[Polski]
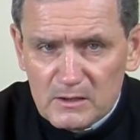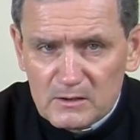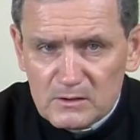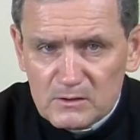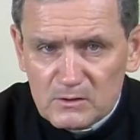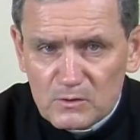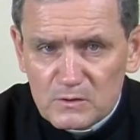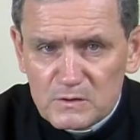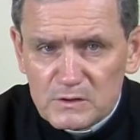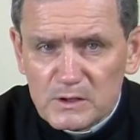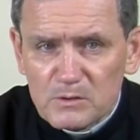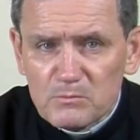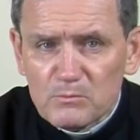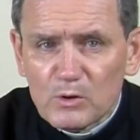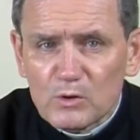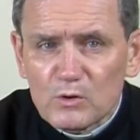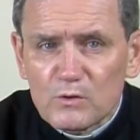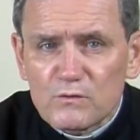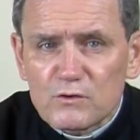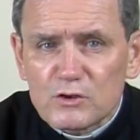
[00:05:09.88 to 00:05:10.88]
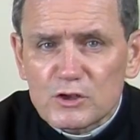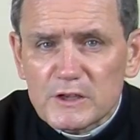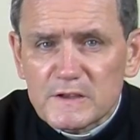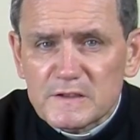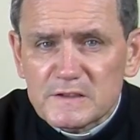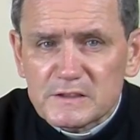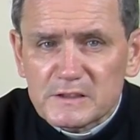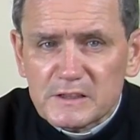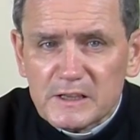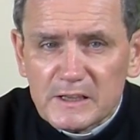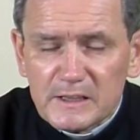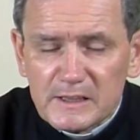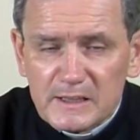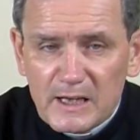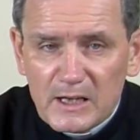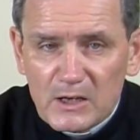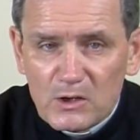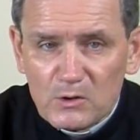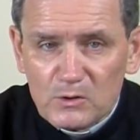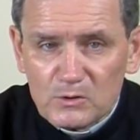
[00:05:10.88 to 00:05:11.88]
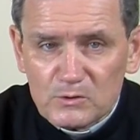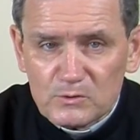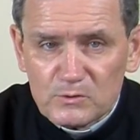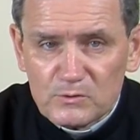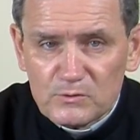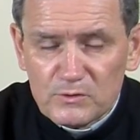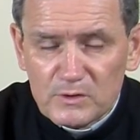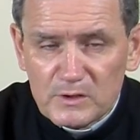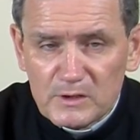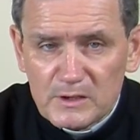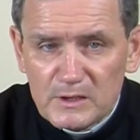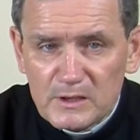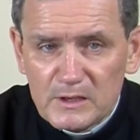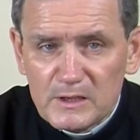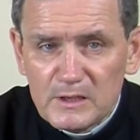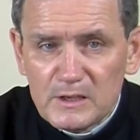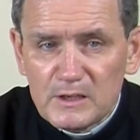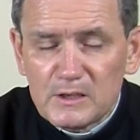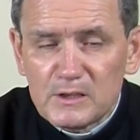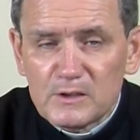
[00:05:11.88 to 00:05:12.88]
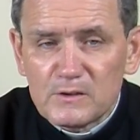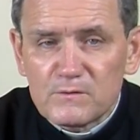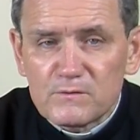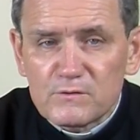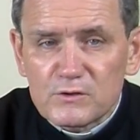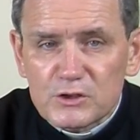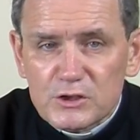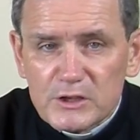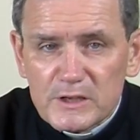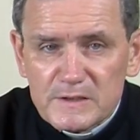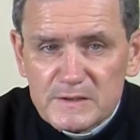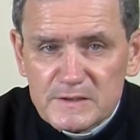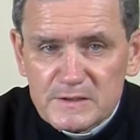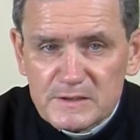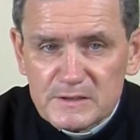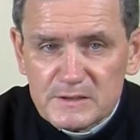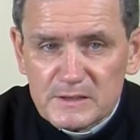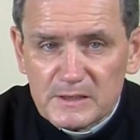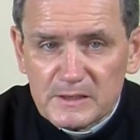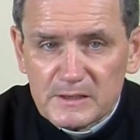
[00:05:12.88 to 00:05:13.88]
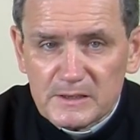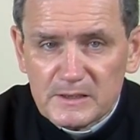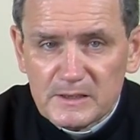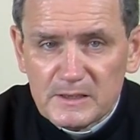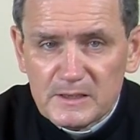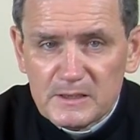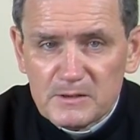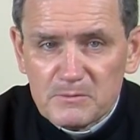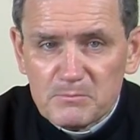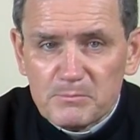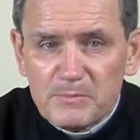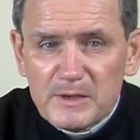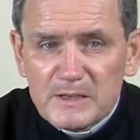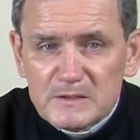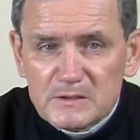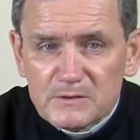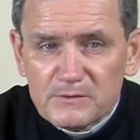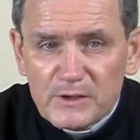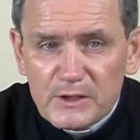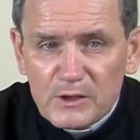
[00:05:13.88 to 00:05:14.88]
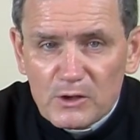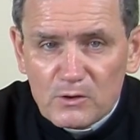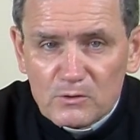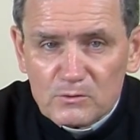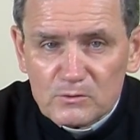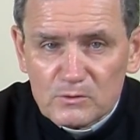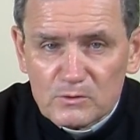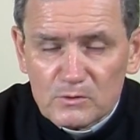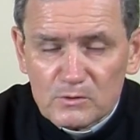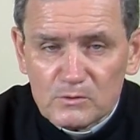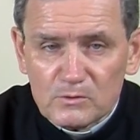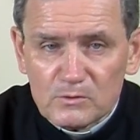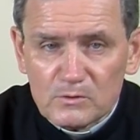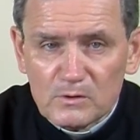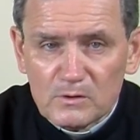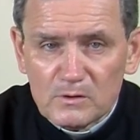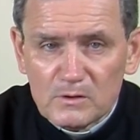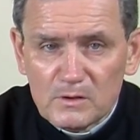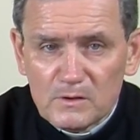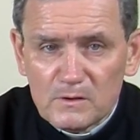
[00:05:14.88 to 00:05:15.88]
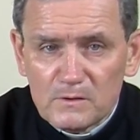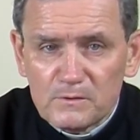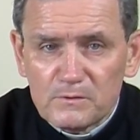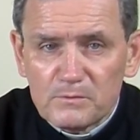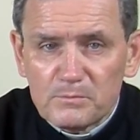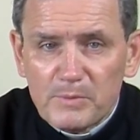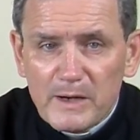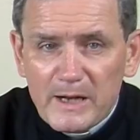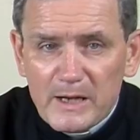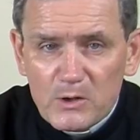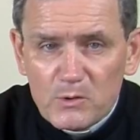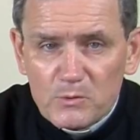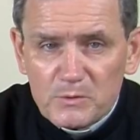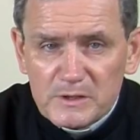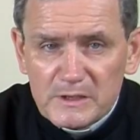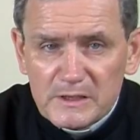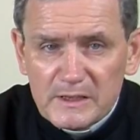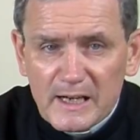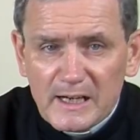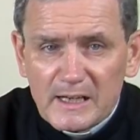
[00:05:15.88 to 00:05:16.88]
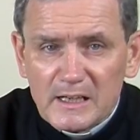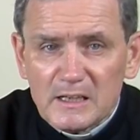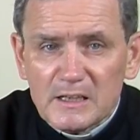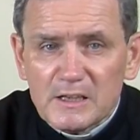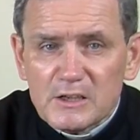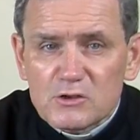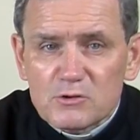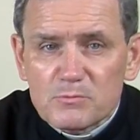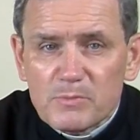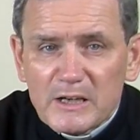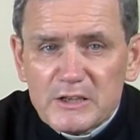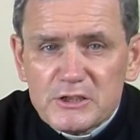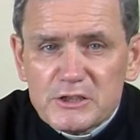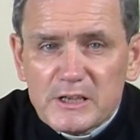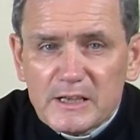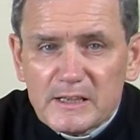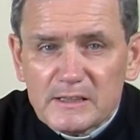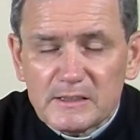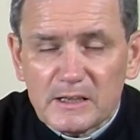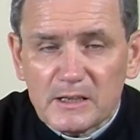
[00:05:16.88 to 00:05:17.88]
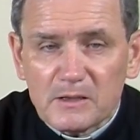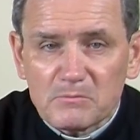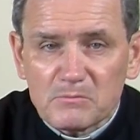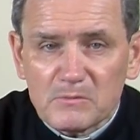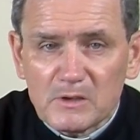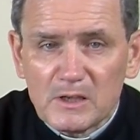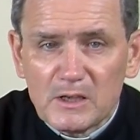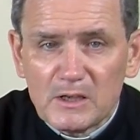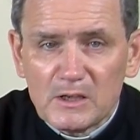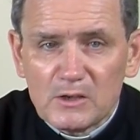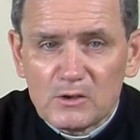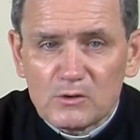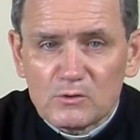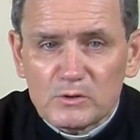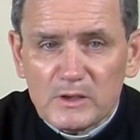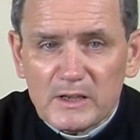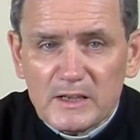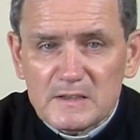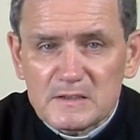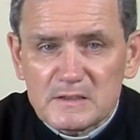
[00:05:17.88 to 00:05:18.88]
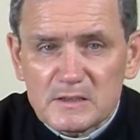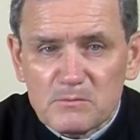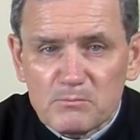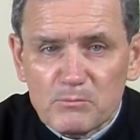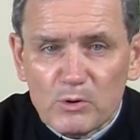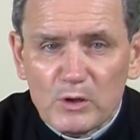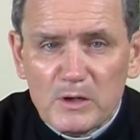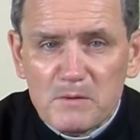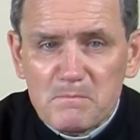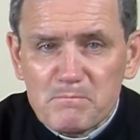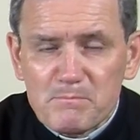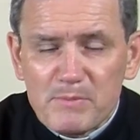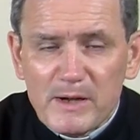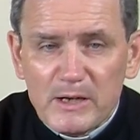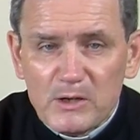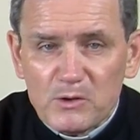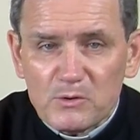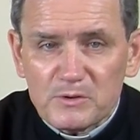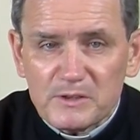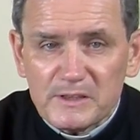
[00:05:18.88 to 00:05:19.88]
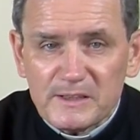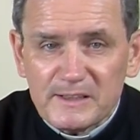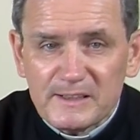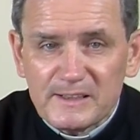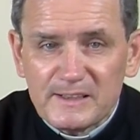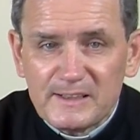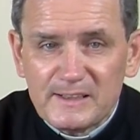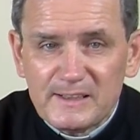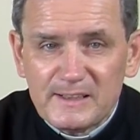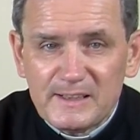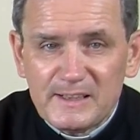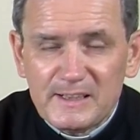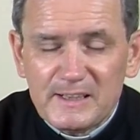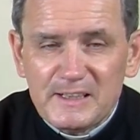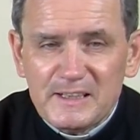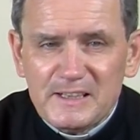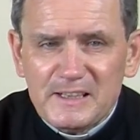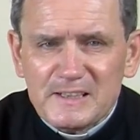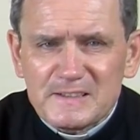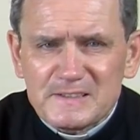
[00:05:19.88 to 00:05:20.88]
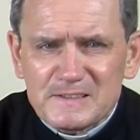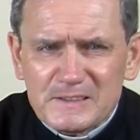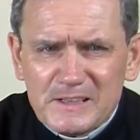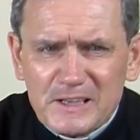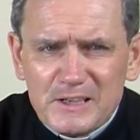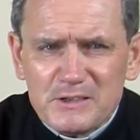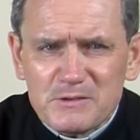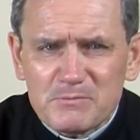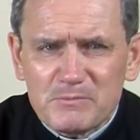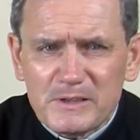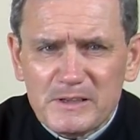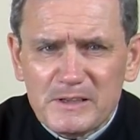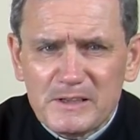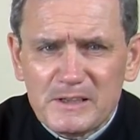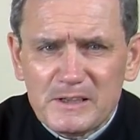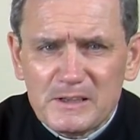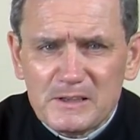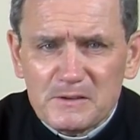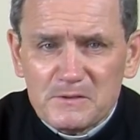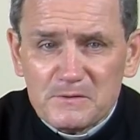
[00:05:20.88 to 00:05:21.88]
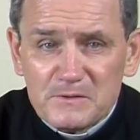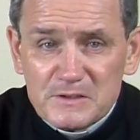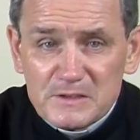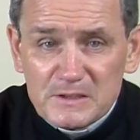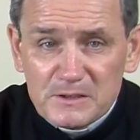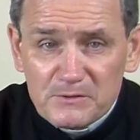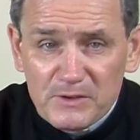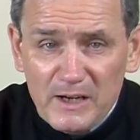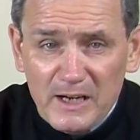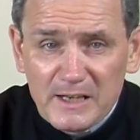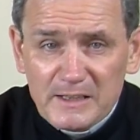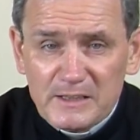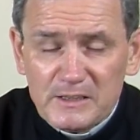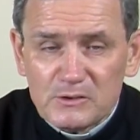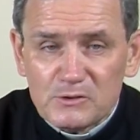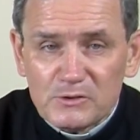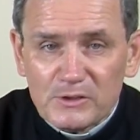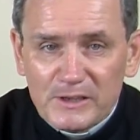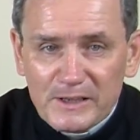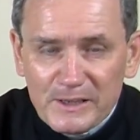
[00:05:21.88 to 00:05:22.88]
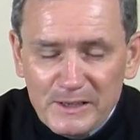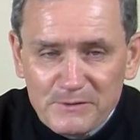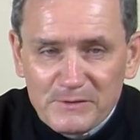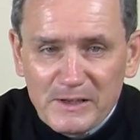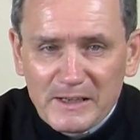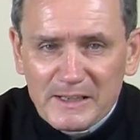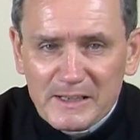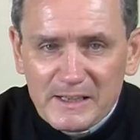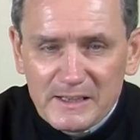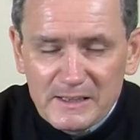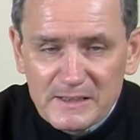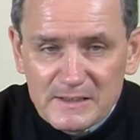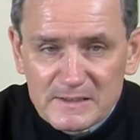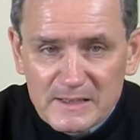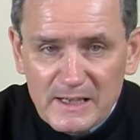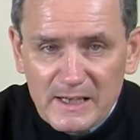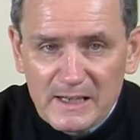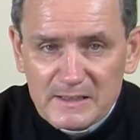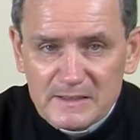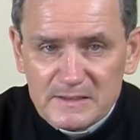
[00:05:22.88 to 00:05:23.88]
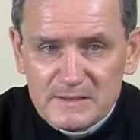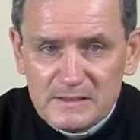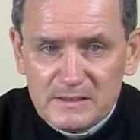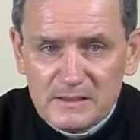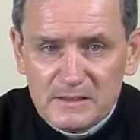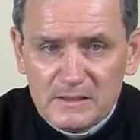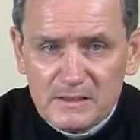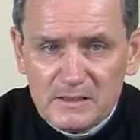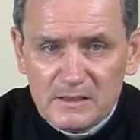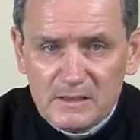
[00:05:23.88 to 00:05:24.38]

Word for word: to symbol wszystkich narodów. Wszyscy, bez wyjątku, w pełni, jak liczba siedem, która jest symbolem pełni, jesteśmy wzywani do ewangelizacji.